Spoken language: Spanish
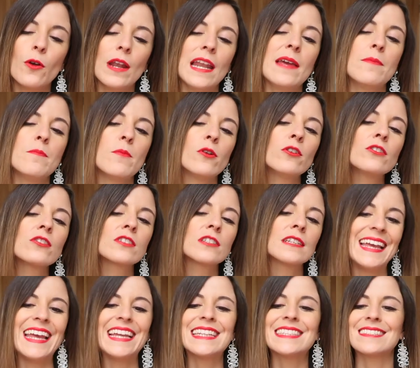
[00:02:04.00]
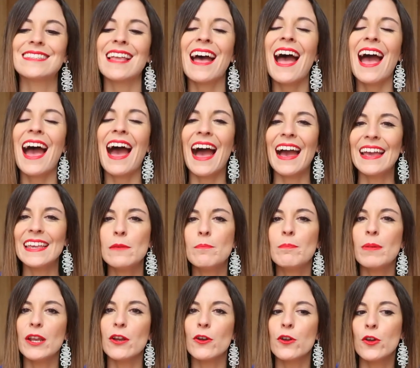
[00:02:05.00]
olemos está ahí
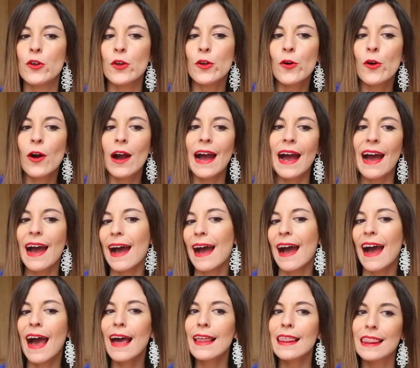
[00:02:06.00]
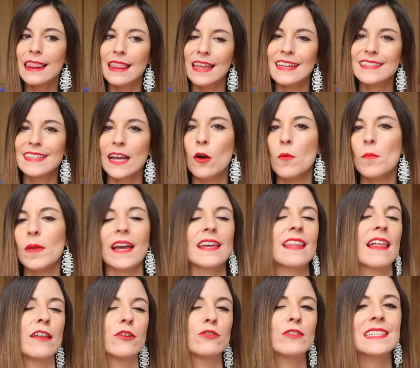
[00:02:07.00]
pero no hace esa
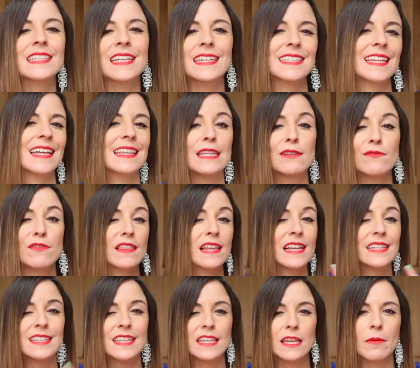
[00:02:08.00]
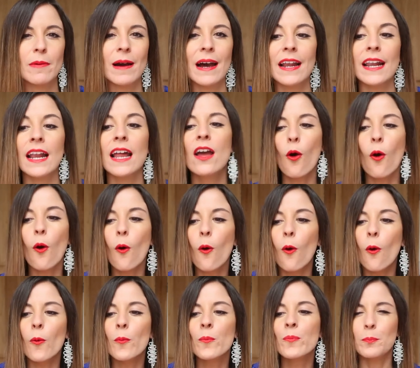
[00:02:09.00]
complejidad de notas que sean difíciles de llevar
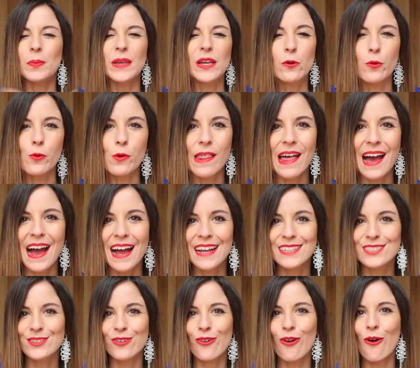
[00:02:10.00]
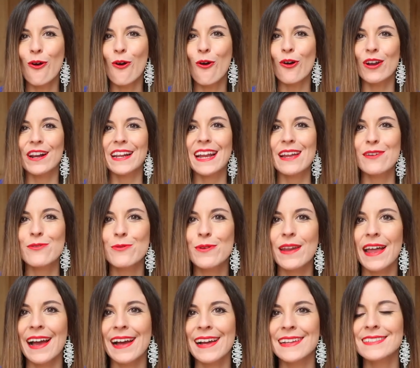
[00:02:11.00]
o picudas o
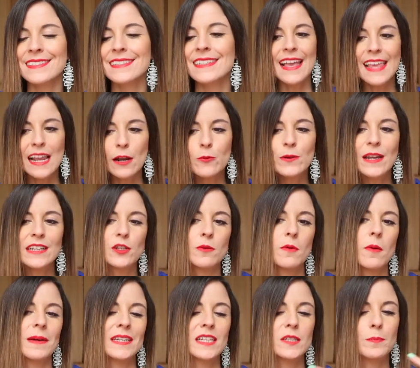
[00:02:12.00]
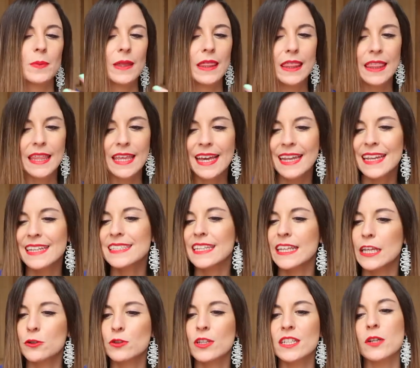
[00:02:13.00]
rarunas. Hay algunas como más especiales
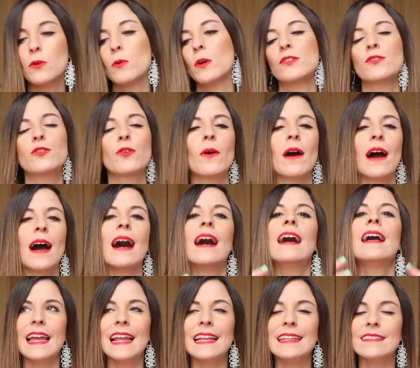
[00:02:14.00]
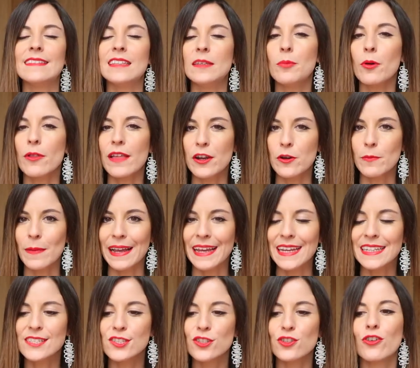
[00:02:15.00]
que otras en cuanto a el tipo de aroma
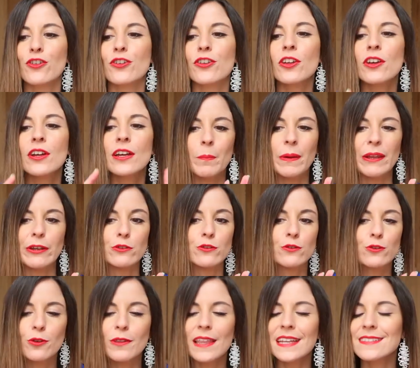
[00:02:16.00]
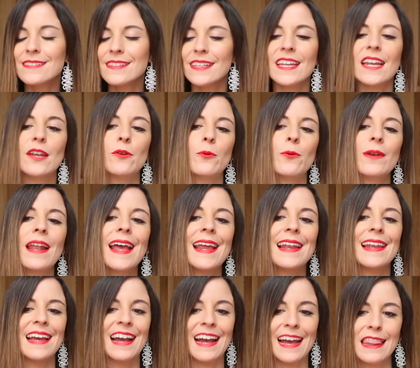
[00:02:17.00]
que son, pero todas tienen una
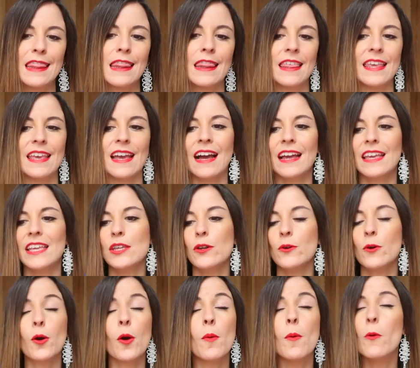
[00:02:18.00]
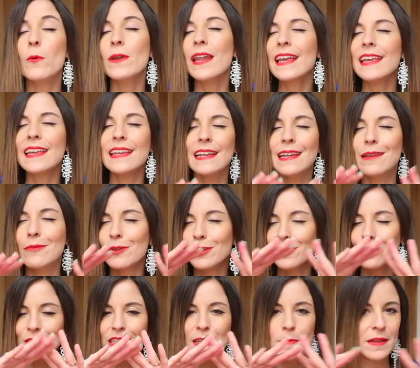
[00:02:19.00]
elegancia y como un
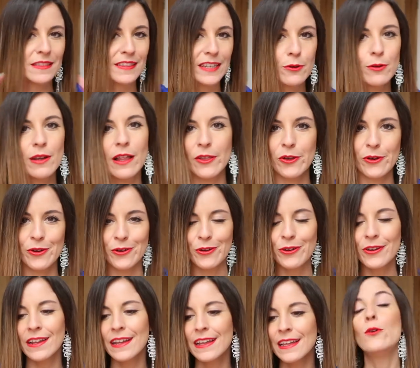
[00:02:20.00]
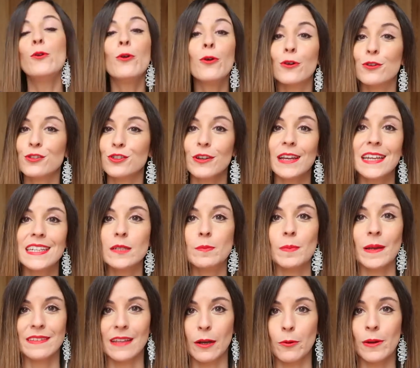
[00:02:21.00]
equilibrio de matrícula de honor lujoso que es
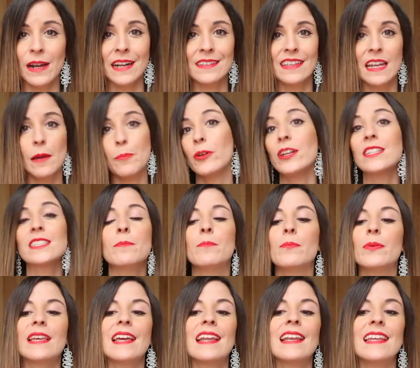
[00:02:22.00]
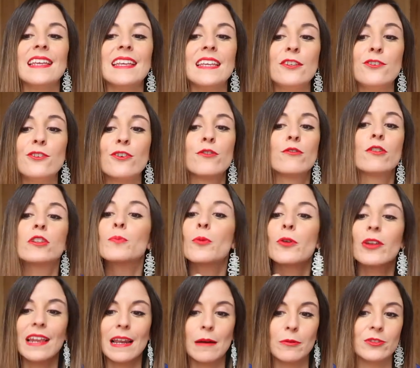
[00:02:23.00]
espectacular. Te la pones en piel y yo no es
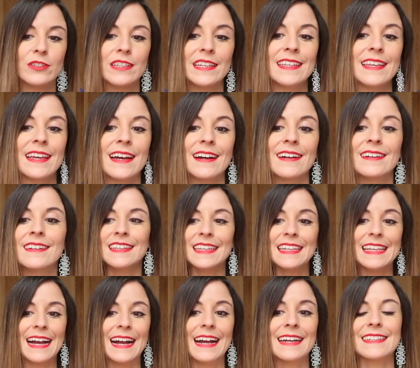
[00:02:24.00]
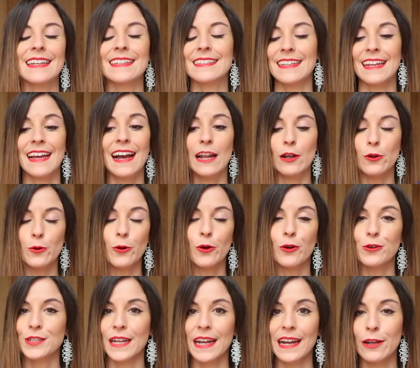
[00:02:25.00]
porque la botella y la casa sea
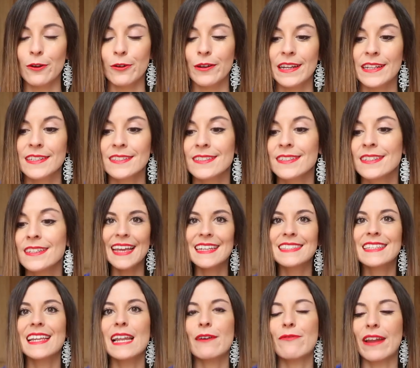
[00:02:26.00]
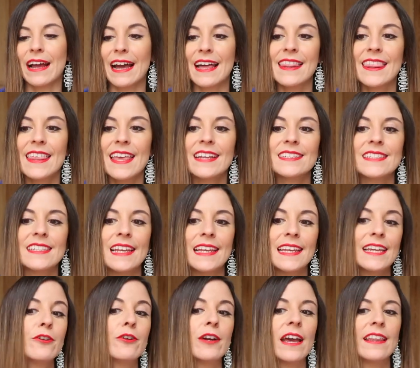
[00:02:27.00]
lujosa que lo es, es que las fragancias y el
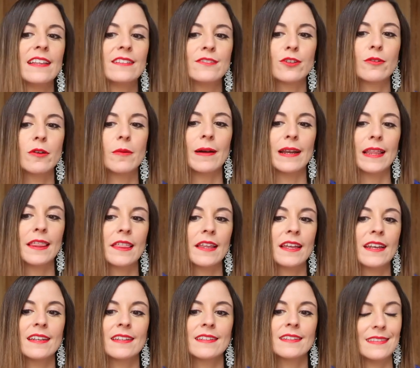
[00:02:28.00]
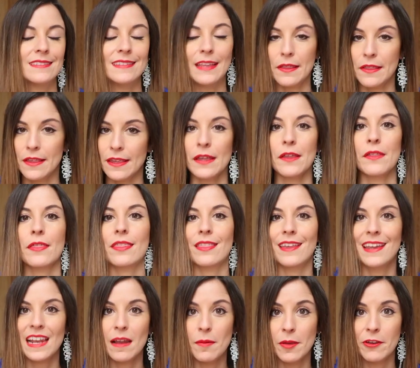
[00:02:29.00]
líquido que hay dentro me parecen de 10
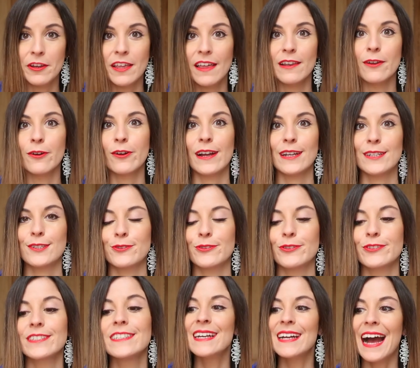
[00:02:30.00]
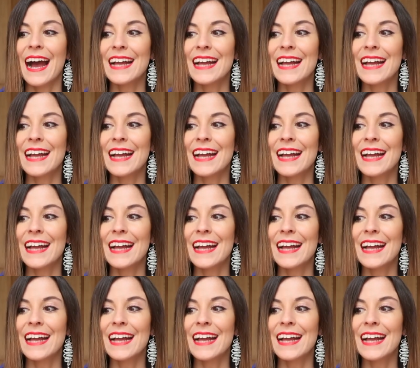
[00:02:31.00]
en la mayoría de los casos.